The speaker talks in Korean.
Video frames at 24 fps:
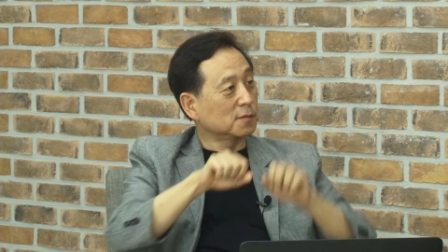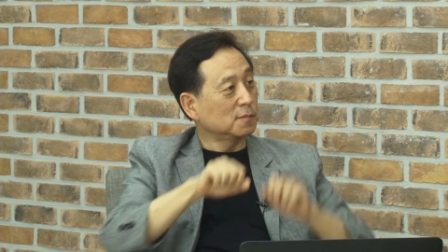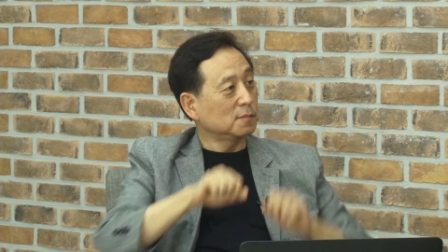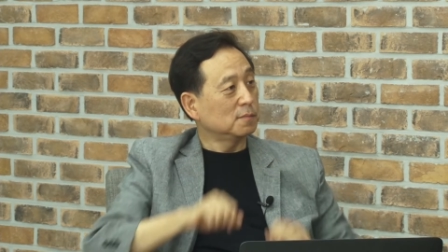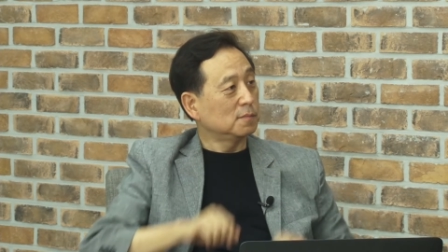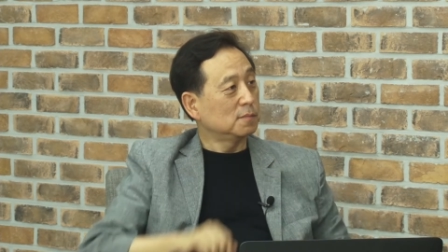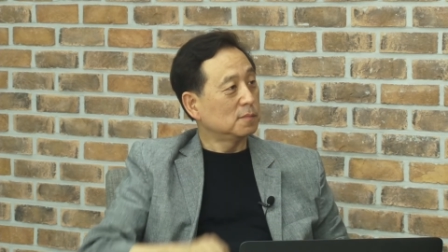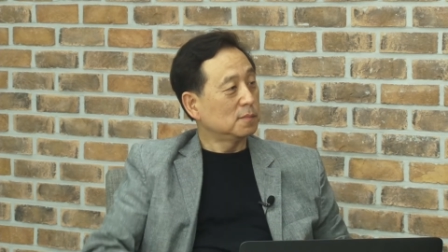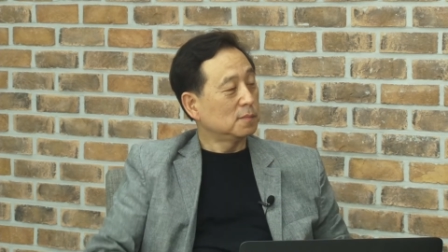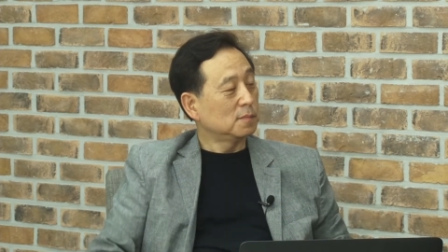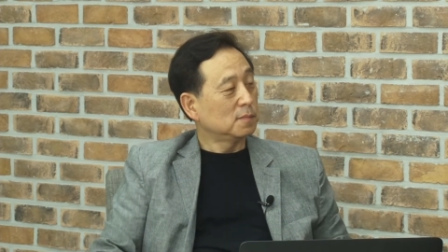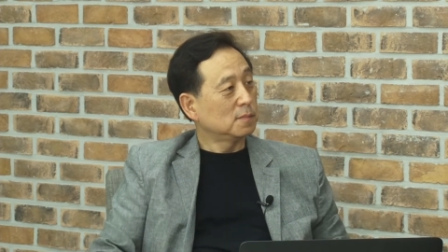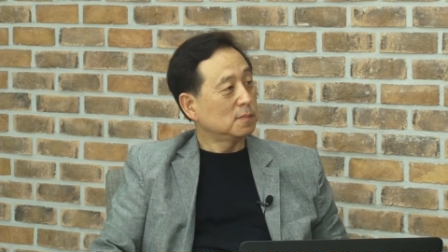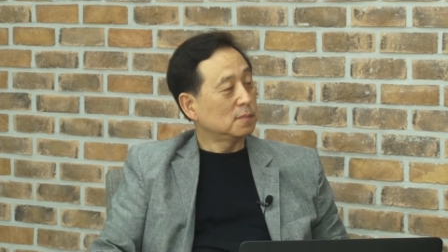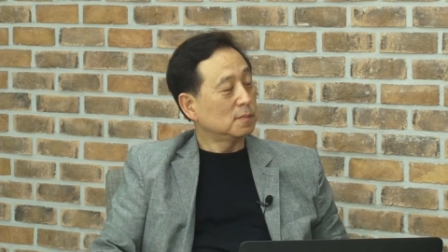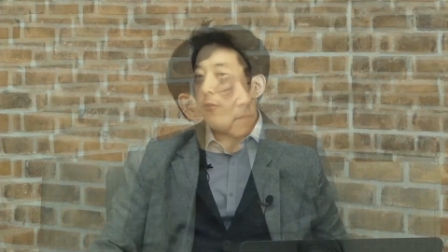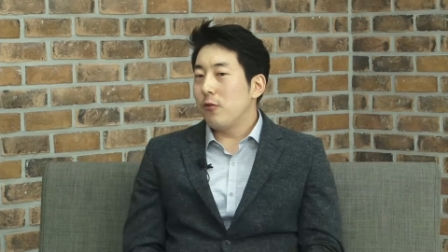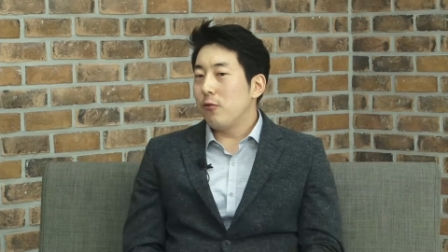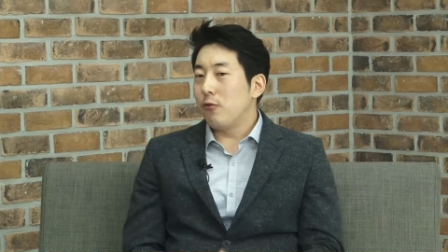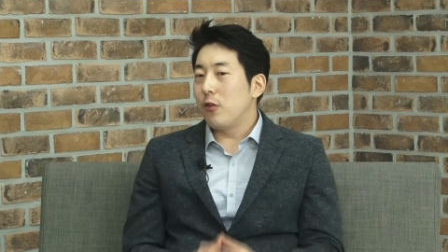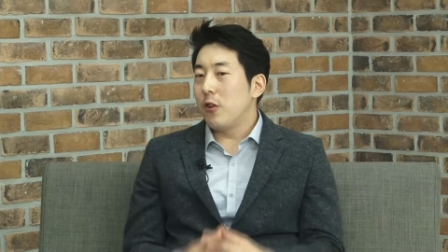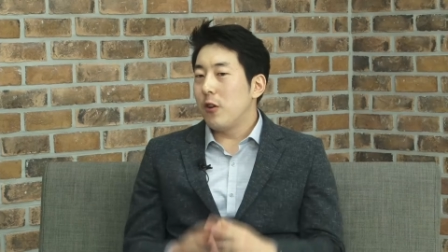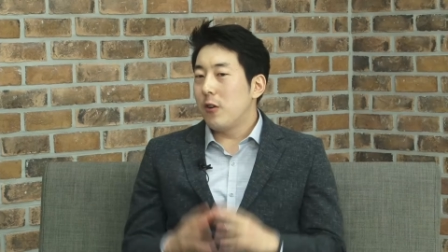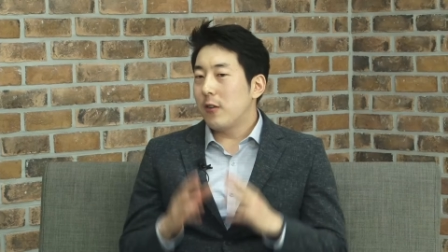결국은
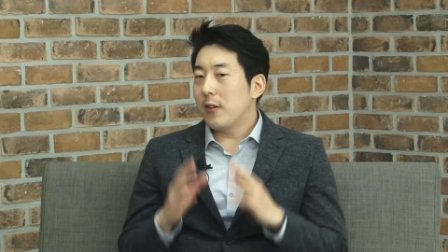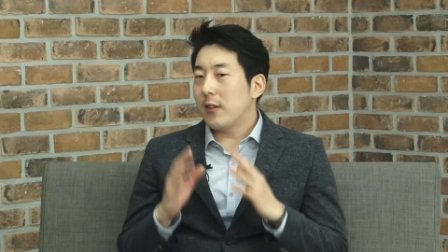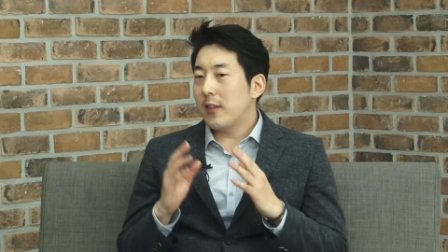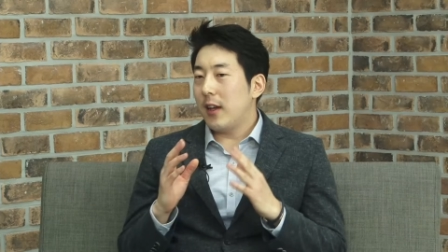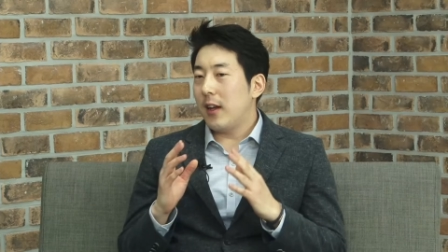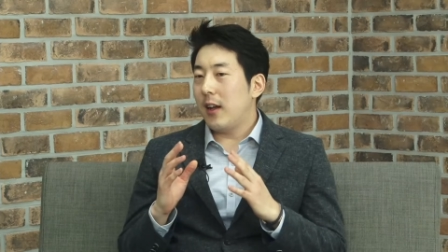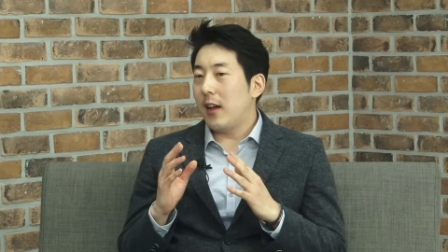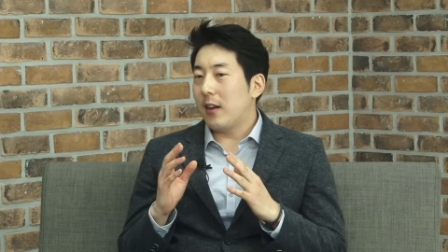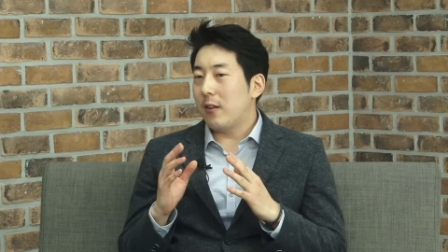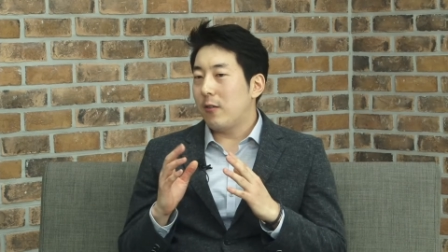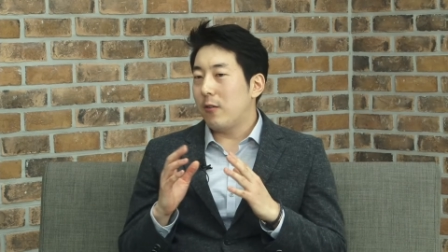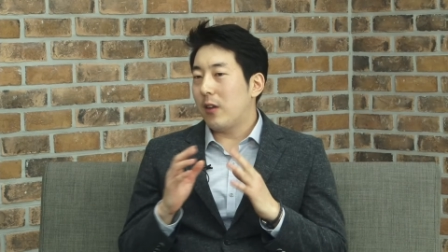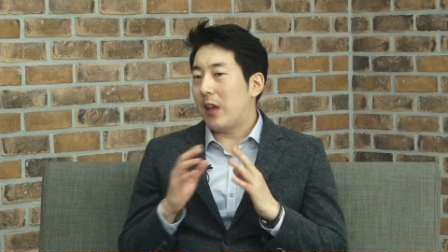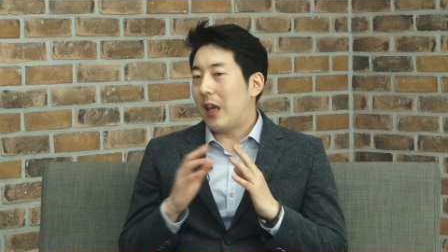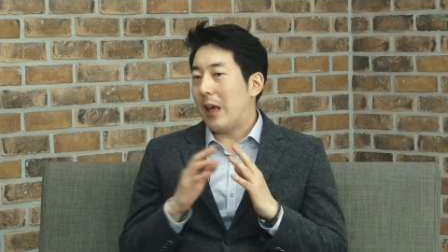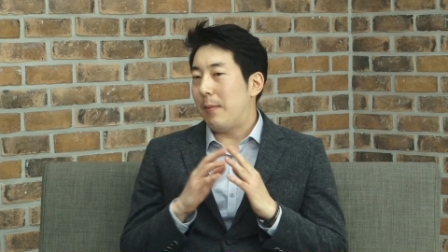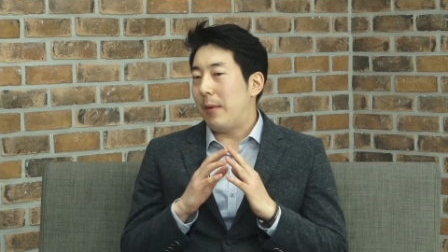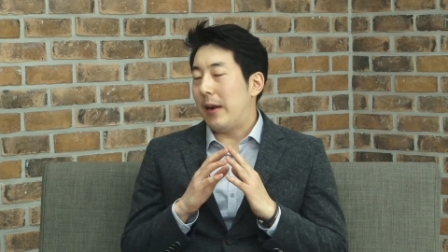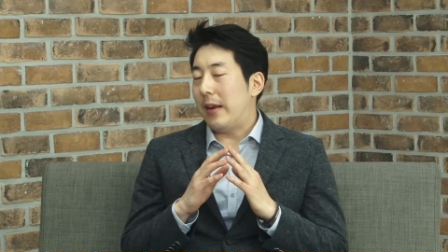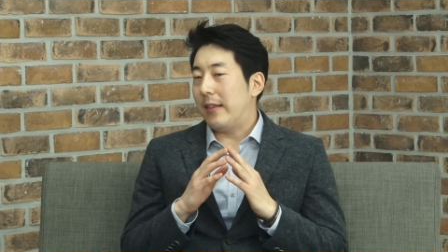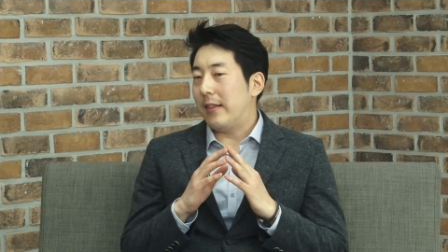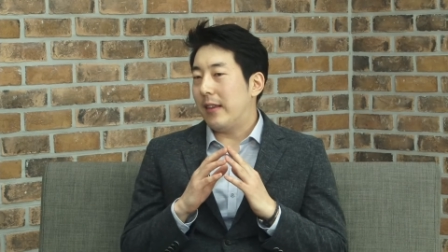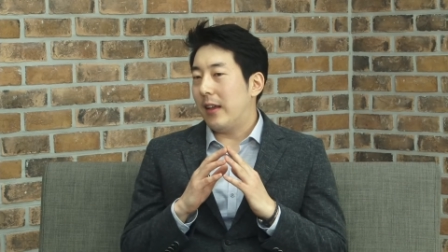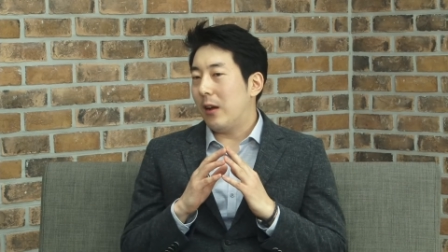운영자 음. 그리고
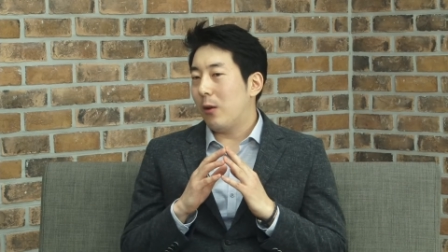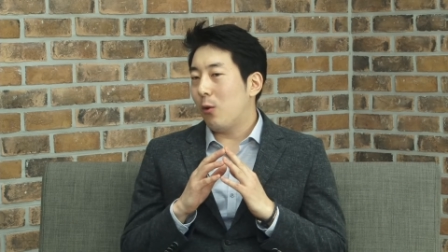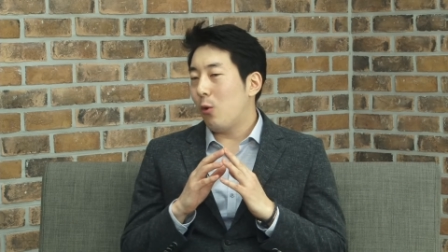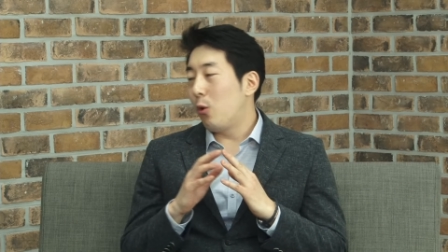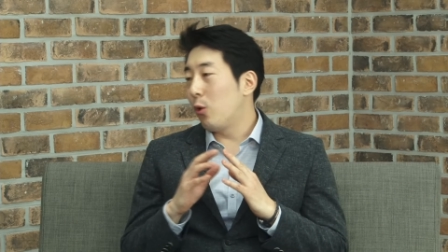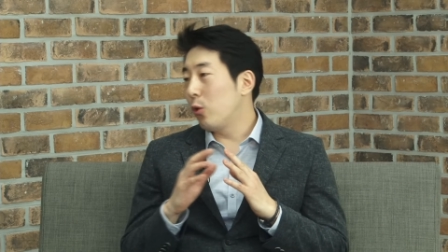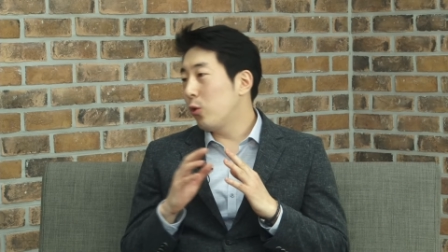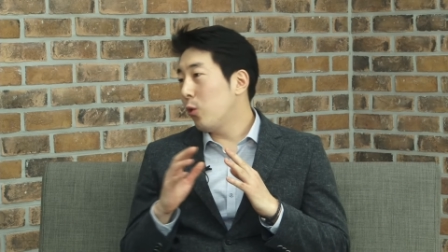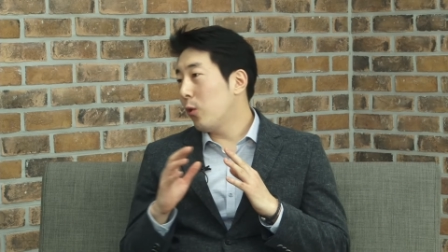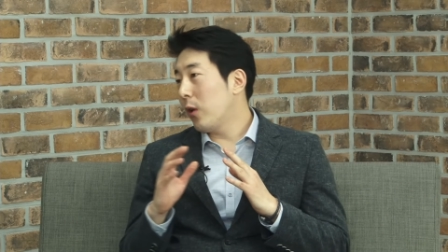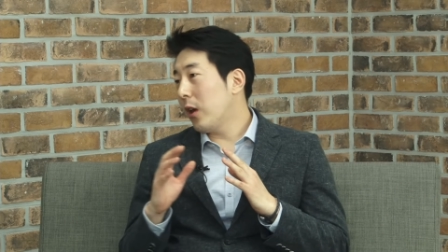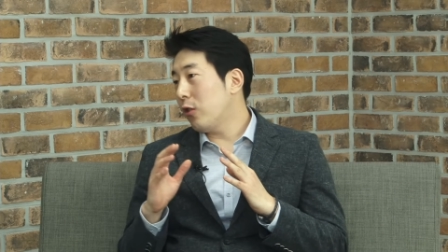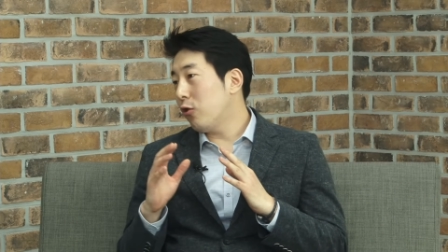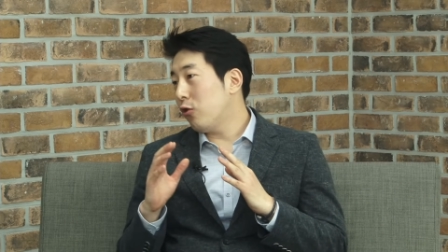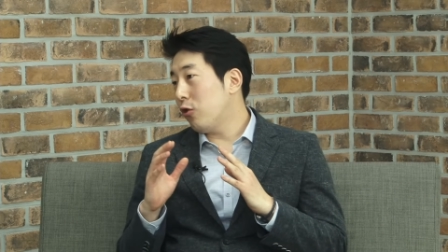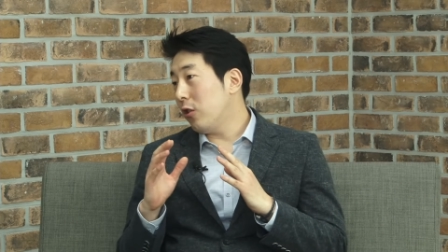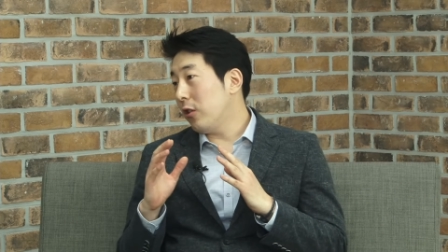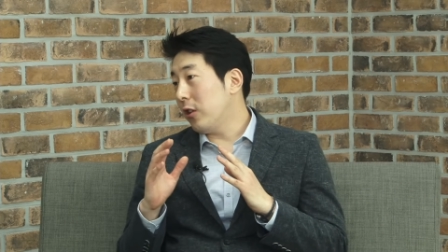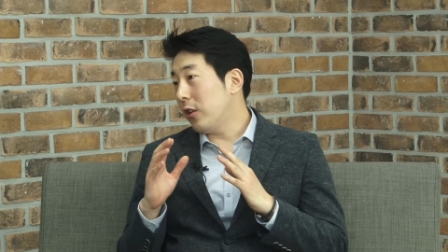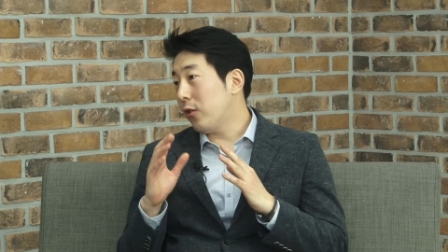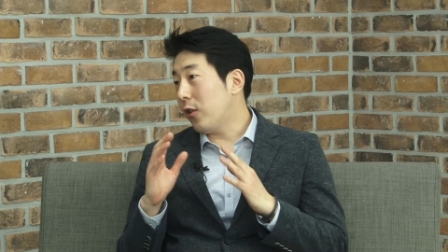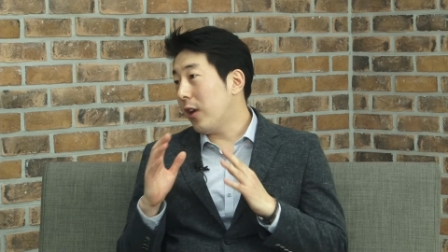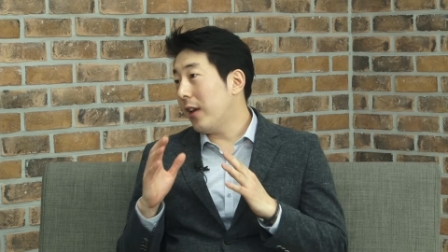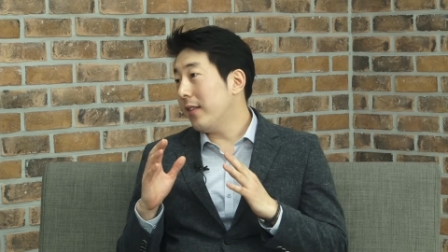개발자 공동에
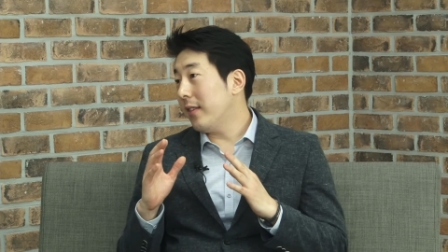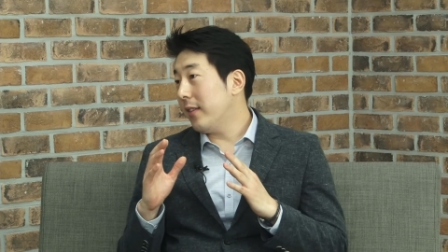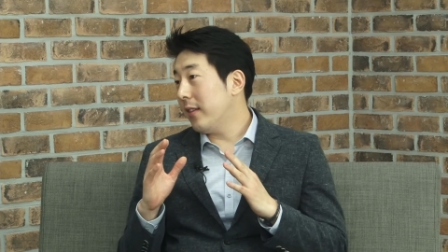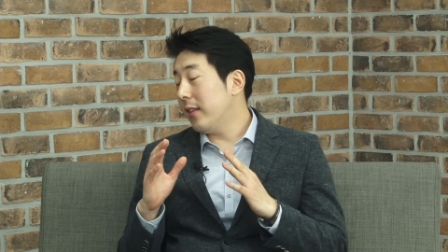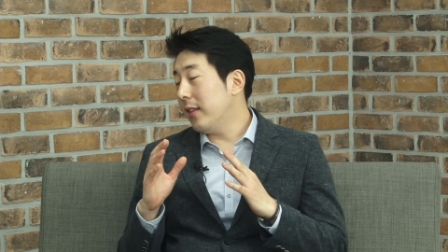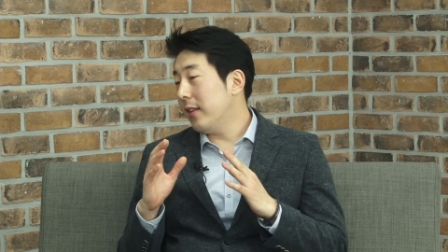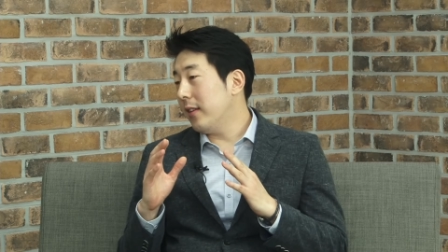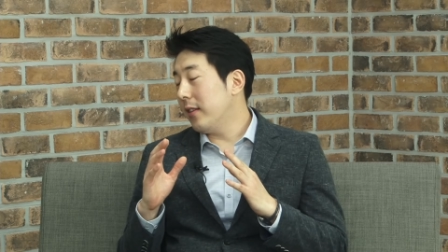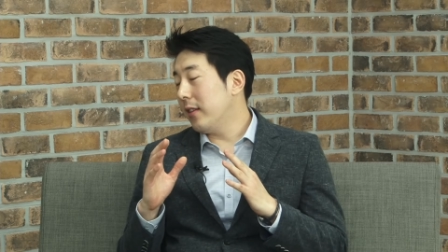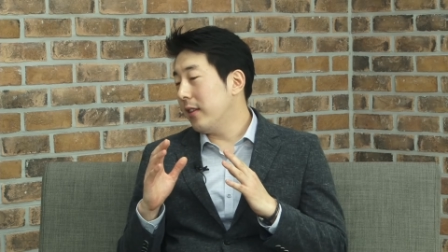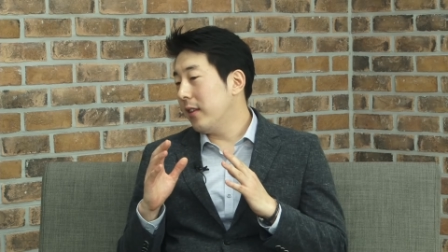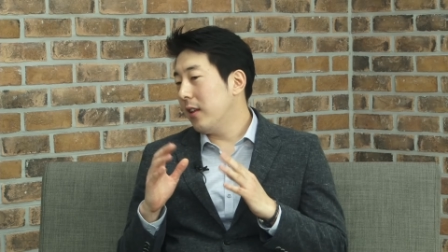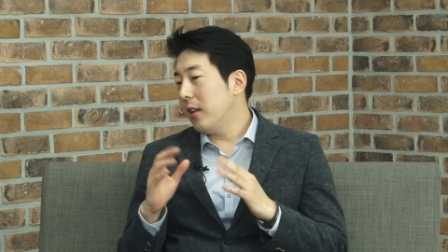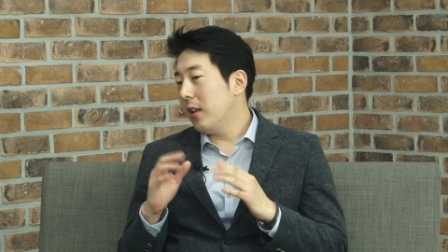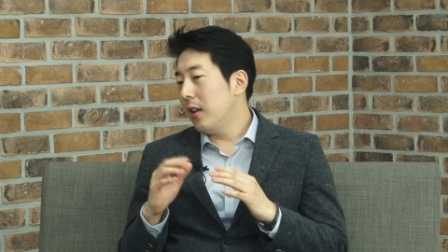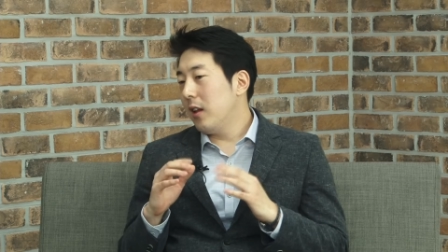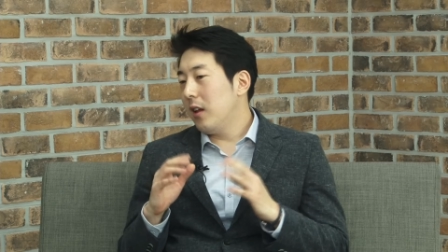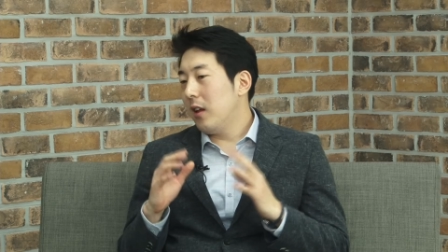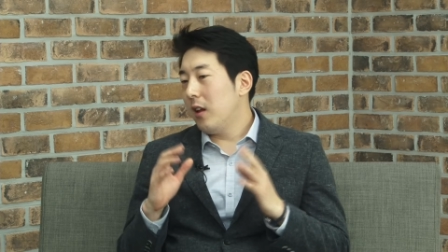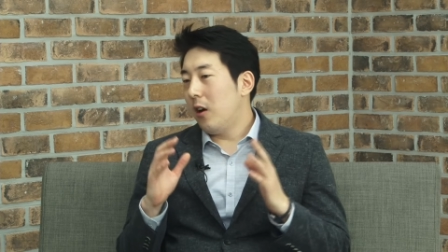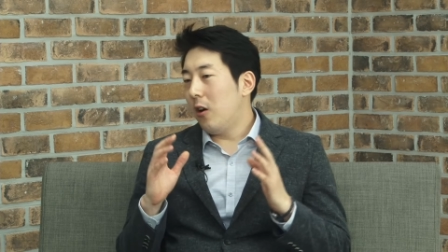주어진 퀘스트는 음.